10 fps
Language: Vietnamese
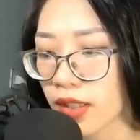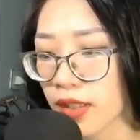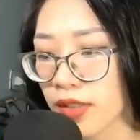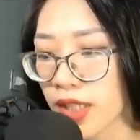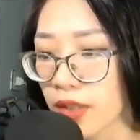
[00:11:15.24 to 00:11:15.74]

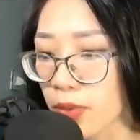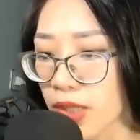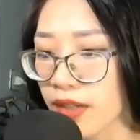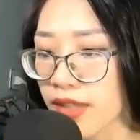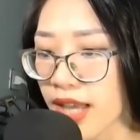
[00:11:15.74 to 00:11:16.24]
Dị tộc
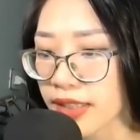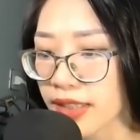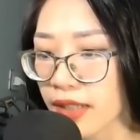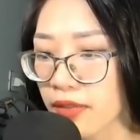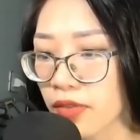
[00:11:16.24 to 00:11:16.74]
nhân da
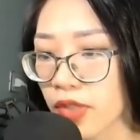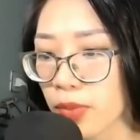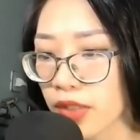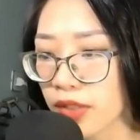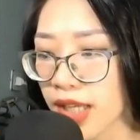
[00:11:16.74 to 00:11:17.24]
xanh giống
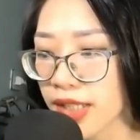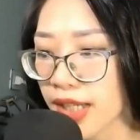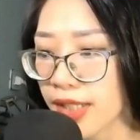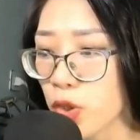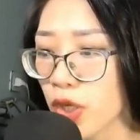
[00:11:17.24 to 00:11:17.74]
như kiên
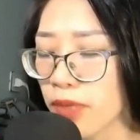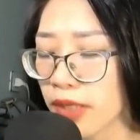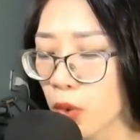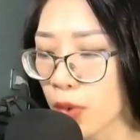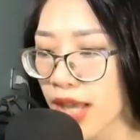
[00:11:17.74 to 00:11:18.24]
kỳ truy
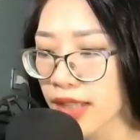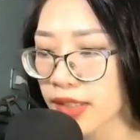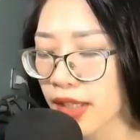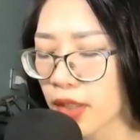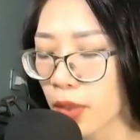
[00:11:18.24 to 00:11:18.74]
binh của giác
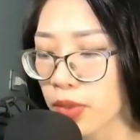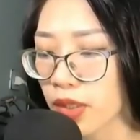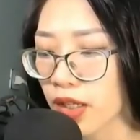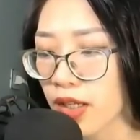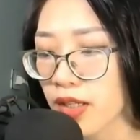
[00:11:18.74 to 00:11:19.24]
sĩ tộc,
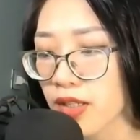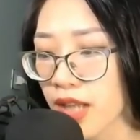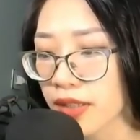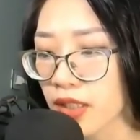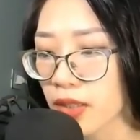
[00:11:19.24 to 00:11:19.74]

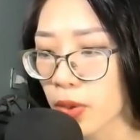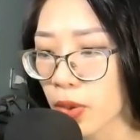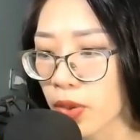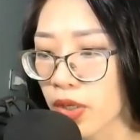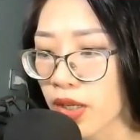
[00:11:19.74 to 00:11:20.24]
nên cơ
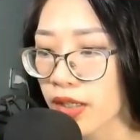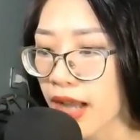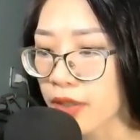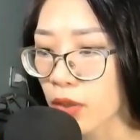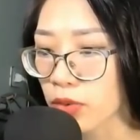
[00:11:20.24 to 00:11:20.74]
hồ
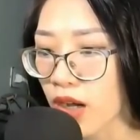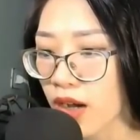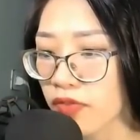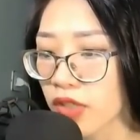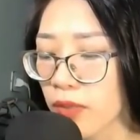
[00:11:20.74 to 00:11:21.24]
gã đầu
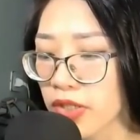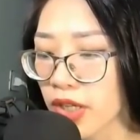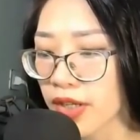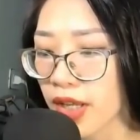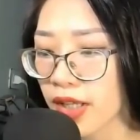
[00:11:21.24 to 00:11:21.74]
to vừa mới
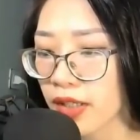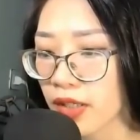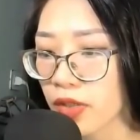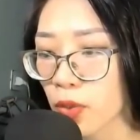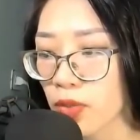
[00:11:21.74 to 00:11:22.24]
rời đi
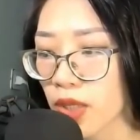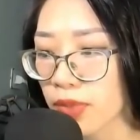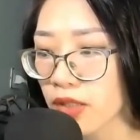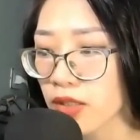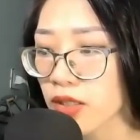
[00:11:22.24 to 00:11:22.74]
cũng lập
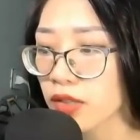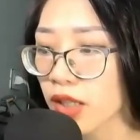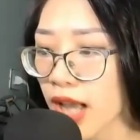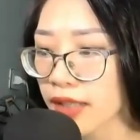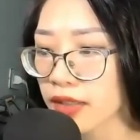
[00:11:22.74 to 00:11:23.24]
tức hướng
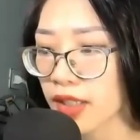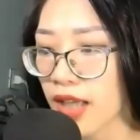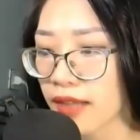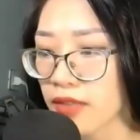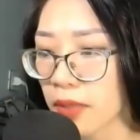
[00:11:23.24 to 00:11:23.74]
tới hai người
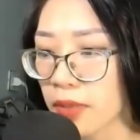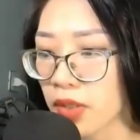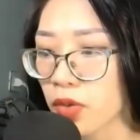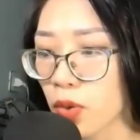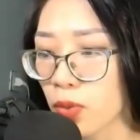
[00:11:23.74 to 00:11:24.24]
hàng lập
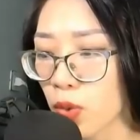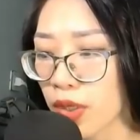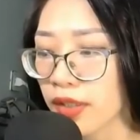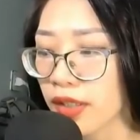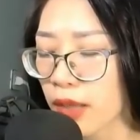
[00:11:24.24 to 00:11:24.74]
ôm
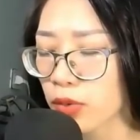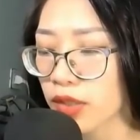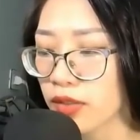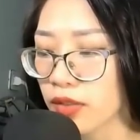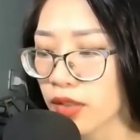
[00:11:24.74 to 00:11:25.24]
quyền cáo
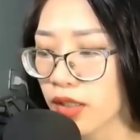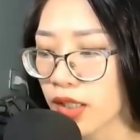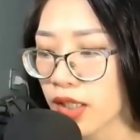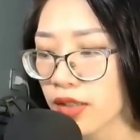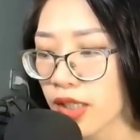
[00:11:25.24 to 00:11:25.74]
từ.
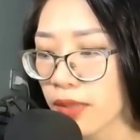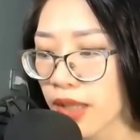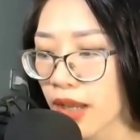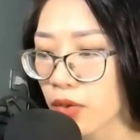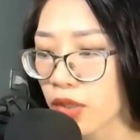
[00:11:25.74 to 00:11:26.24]
Tiếp
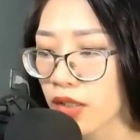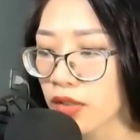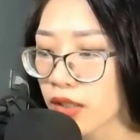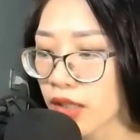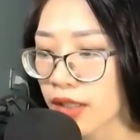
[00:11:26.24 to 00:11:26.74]
theo,
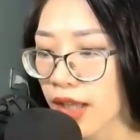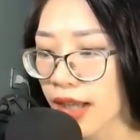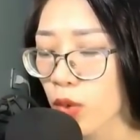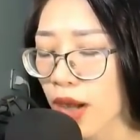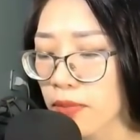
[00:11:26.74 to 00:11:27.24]
thân hình
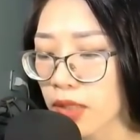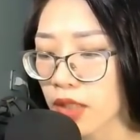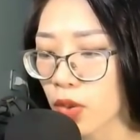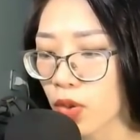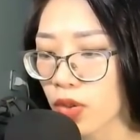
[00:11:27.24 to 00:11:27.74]
hắn thoáng mơ
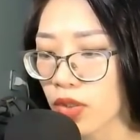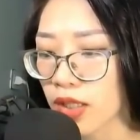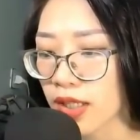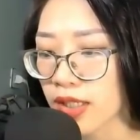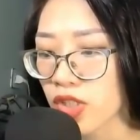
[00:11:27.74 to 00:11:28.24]
hồ,
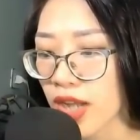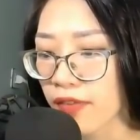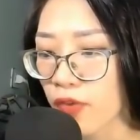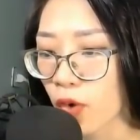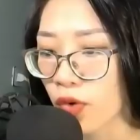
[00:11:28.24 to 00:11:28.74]

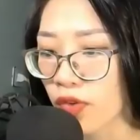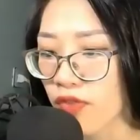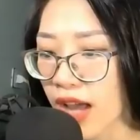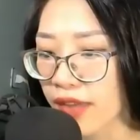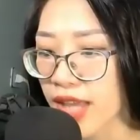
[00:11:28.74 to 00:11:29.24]
trang phục
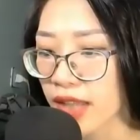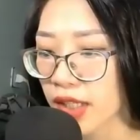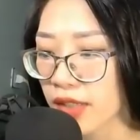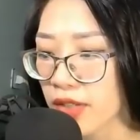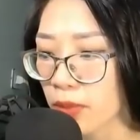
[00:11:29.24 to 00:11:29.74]
và da
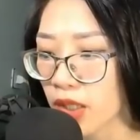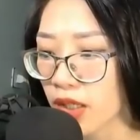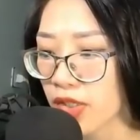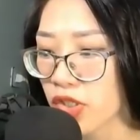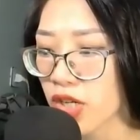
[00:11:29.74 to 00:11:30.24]
thịt đồng
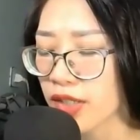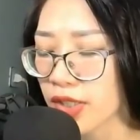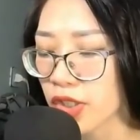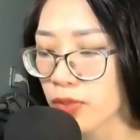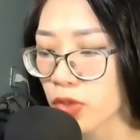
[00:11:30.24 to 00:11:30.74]
thời trở
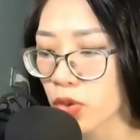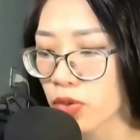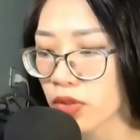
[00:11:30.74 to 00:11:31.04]
nên trong suốt.